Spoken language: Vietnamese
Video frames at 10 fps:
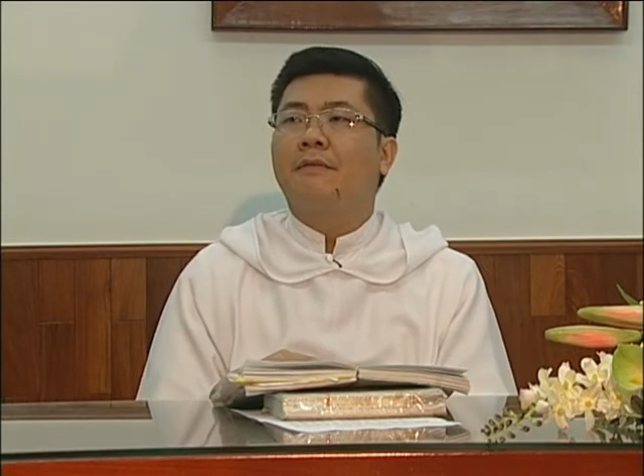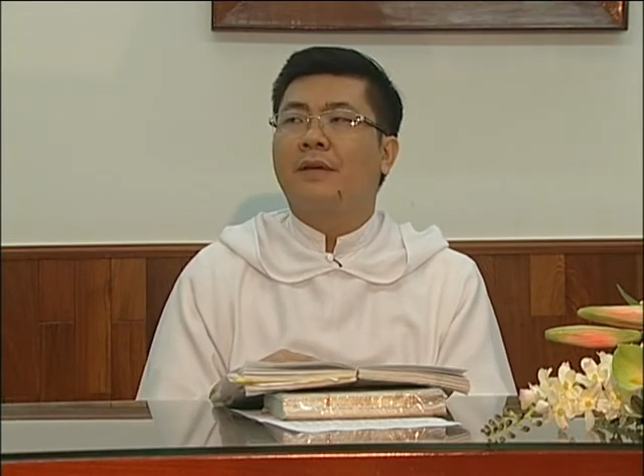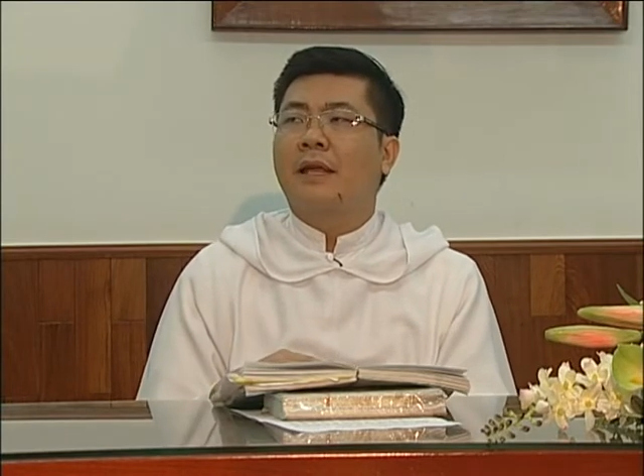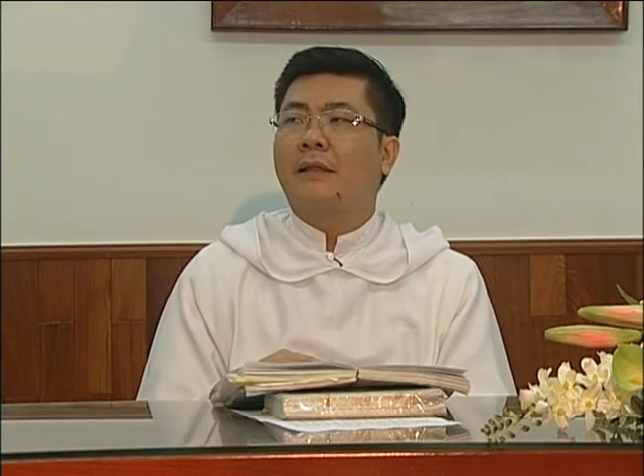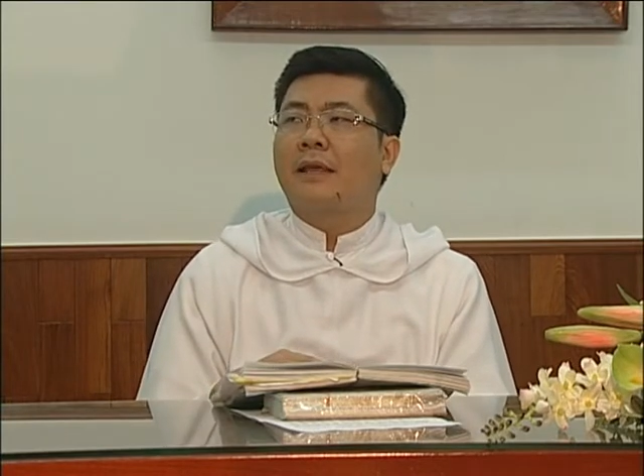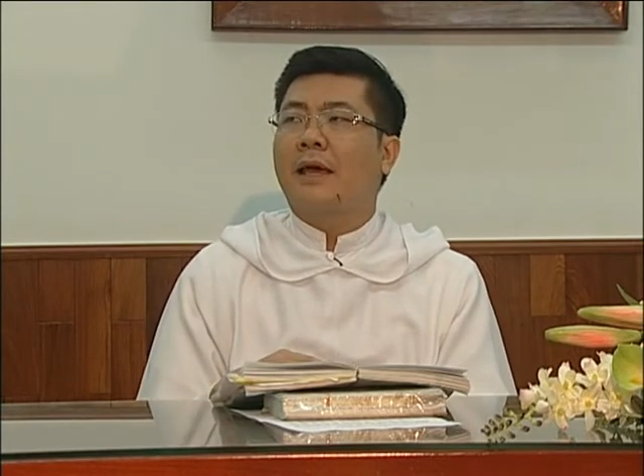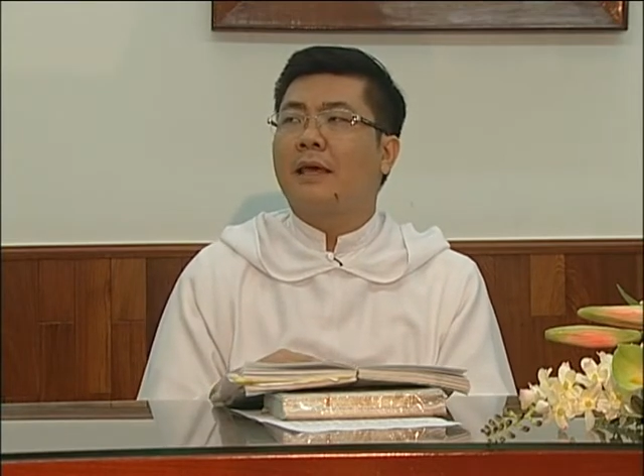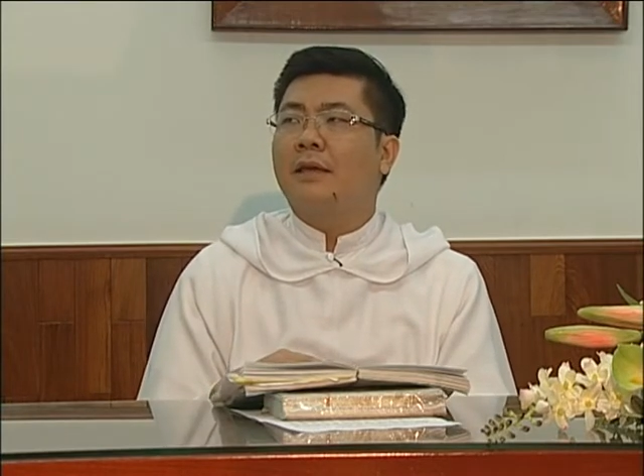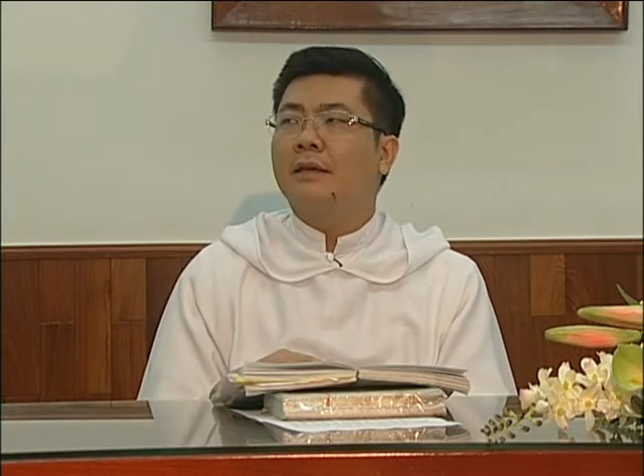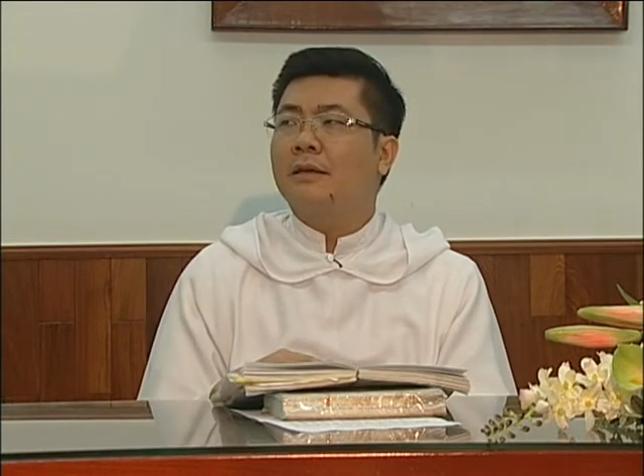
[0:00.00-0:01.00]
Việc đặt
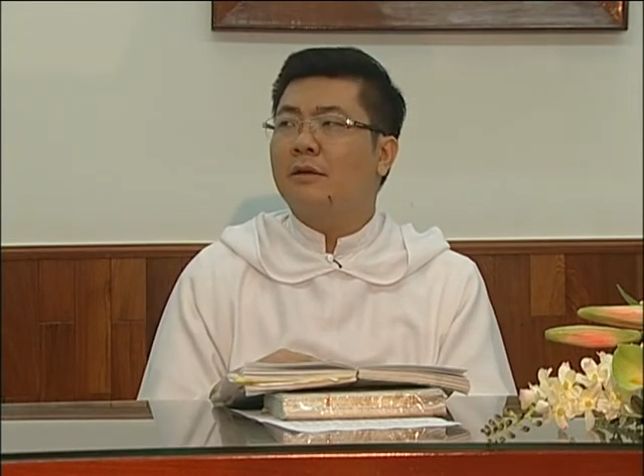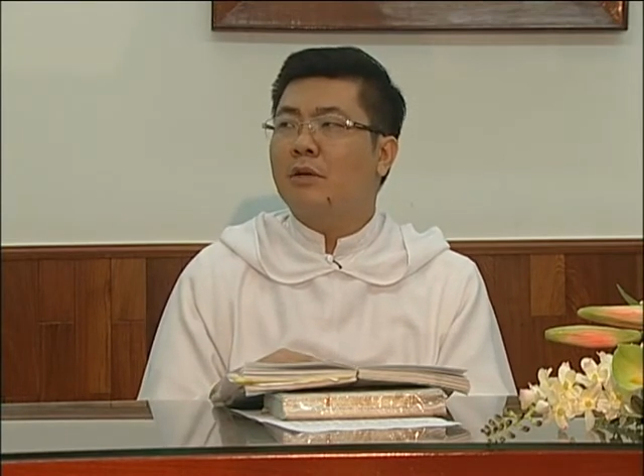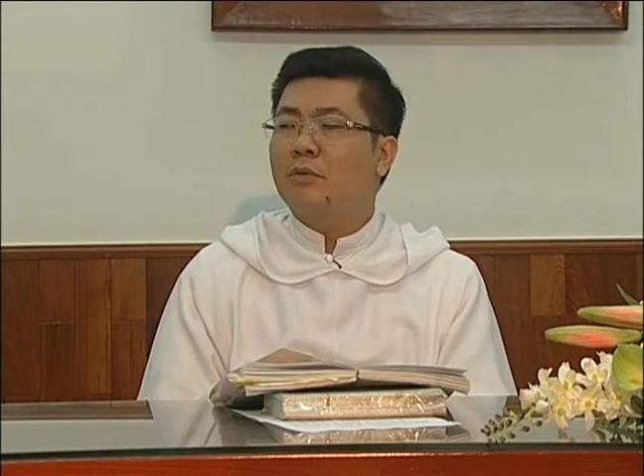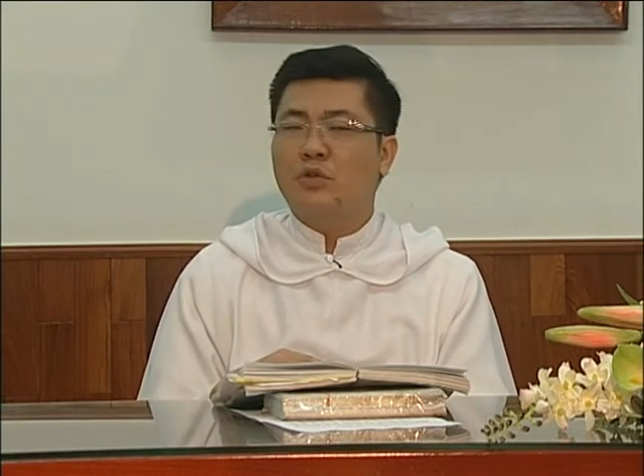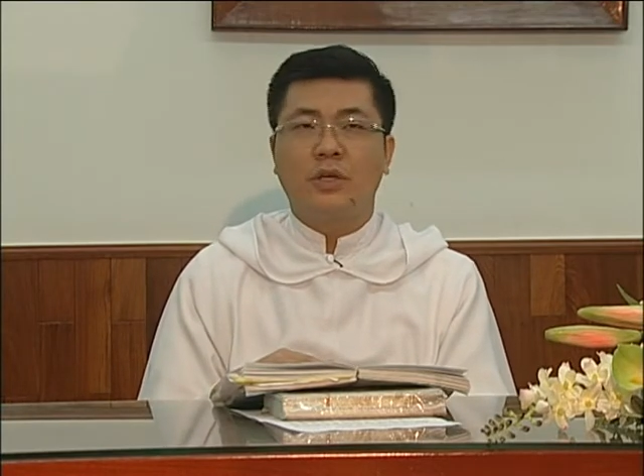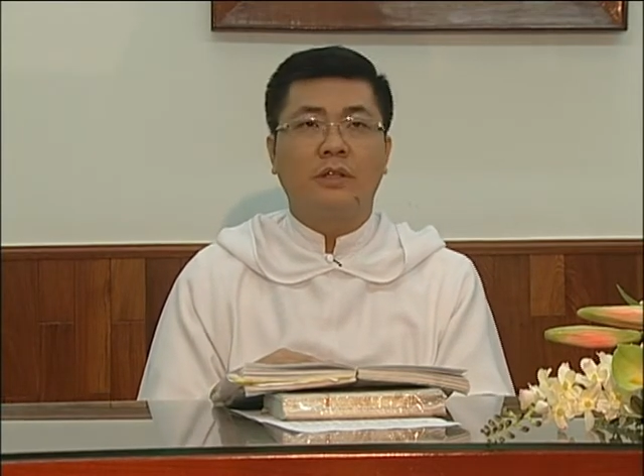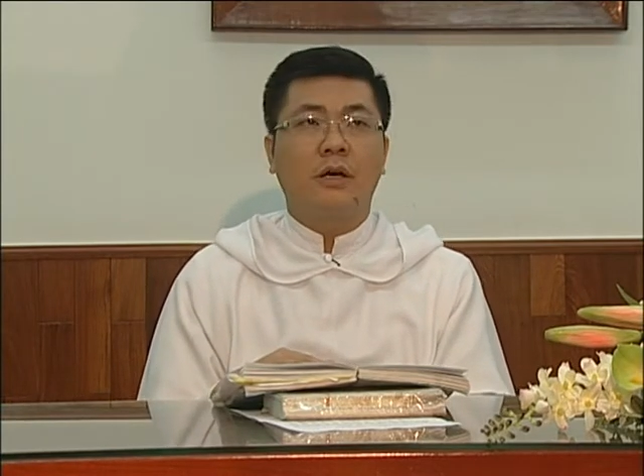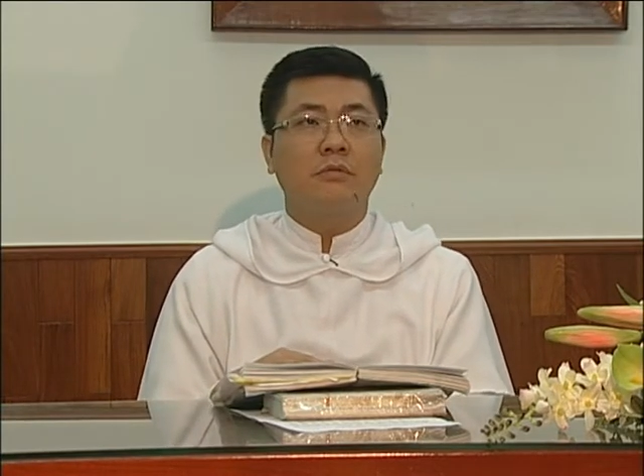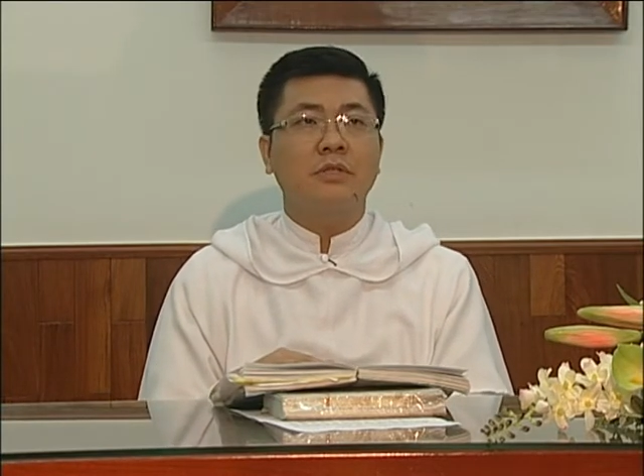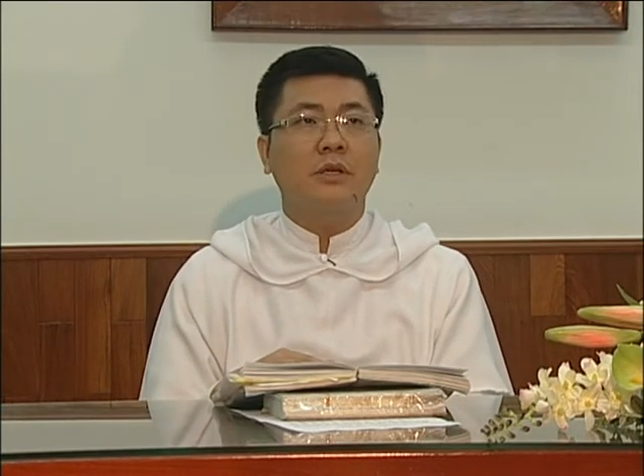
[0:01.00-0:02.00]
tay có một truyền
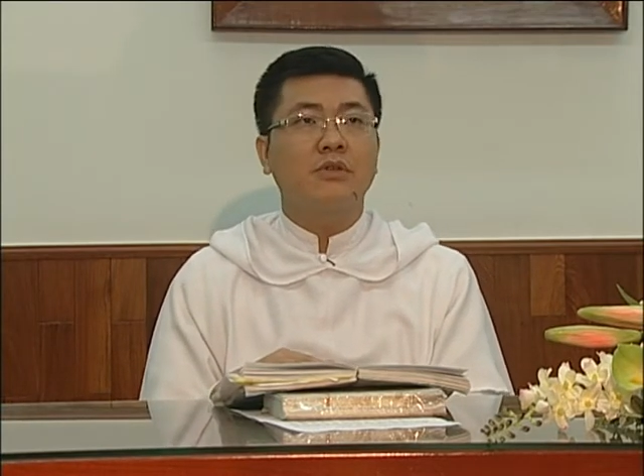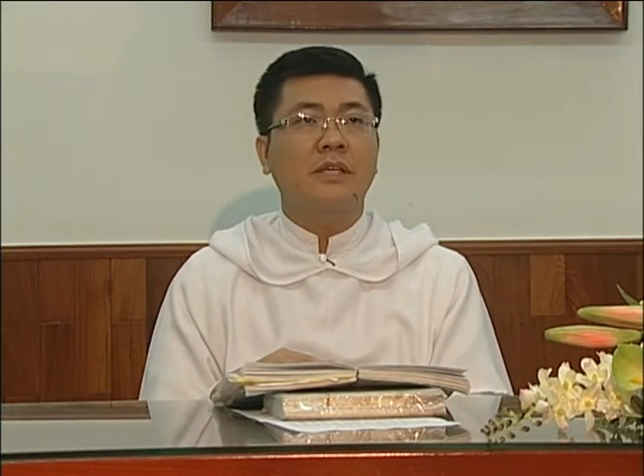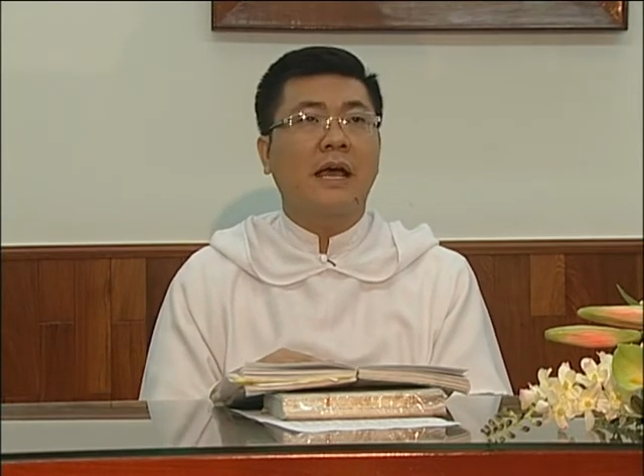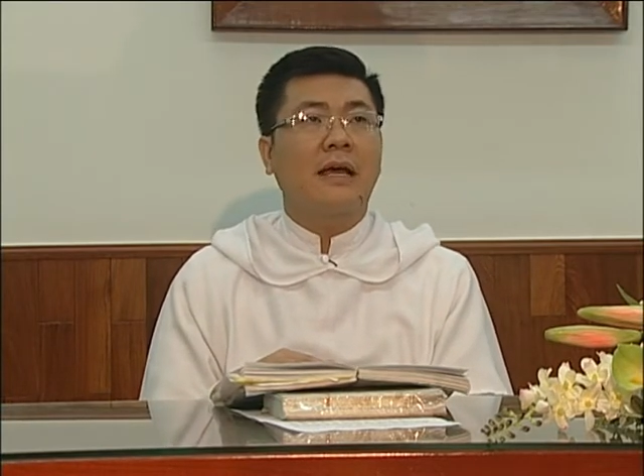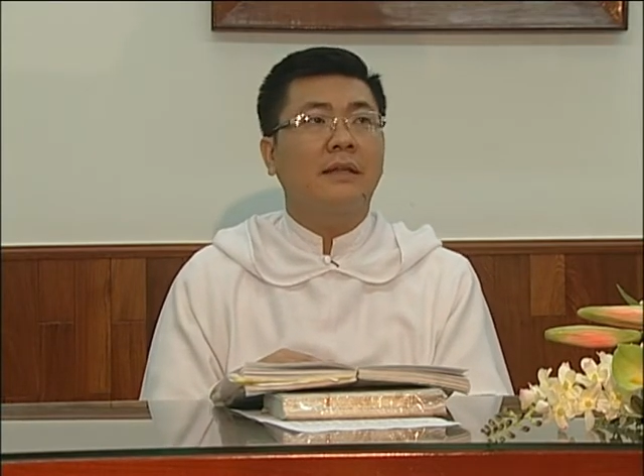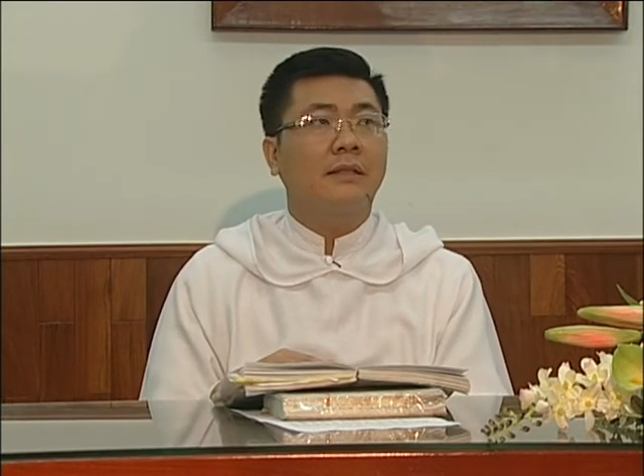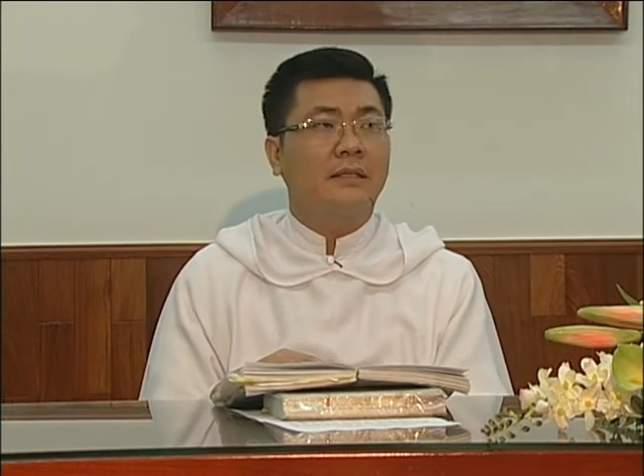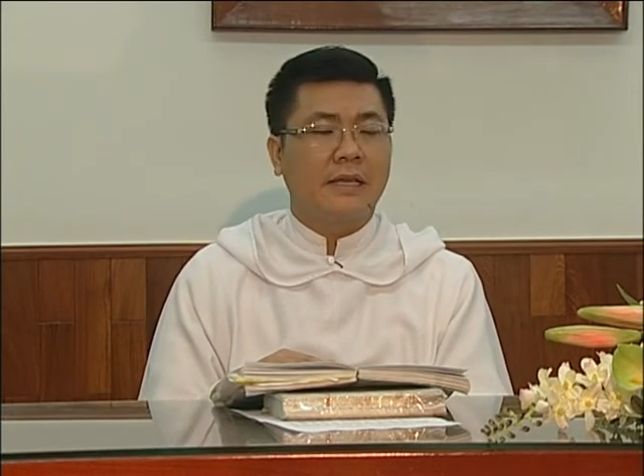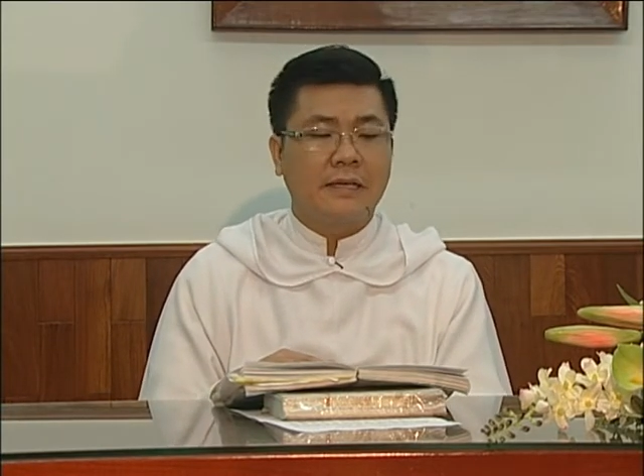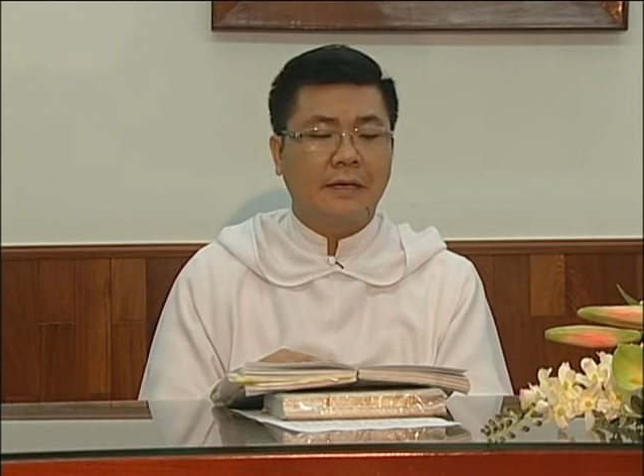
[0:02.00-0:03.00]
thống sâu xa từ
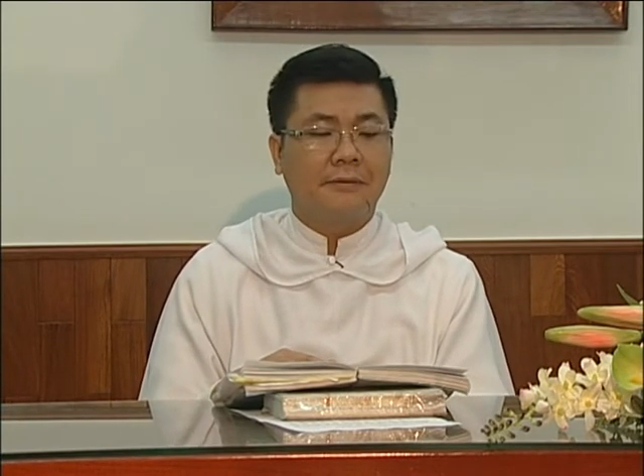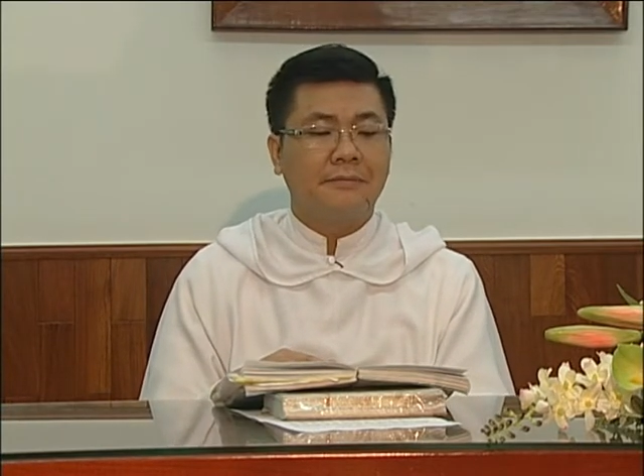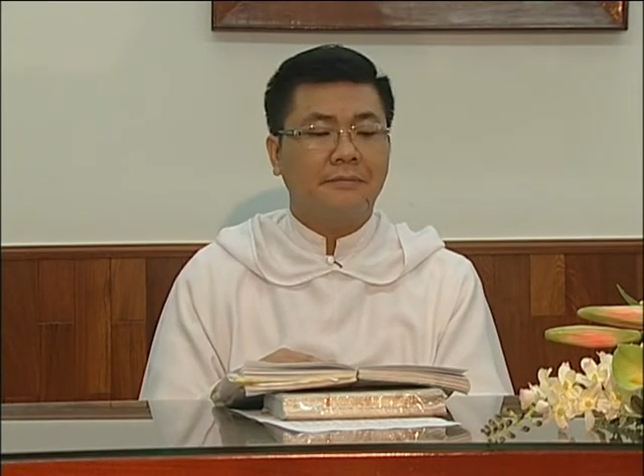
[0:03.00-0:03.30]
Thánh Kinh.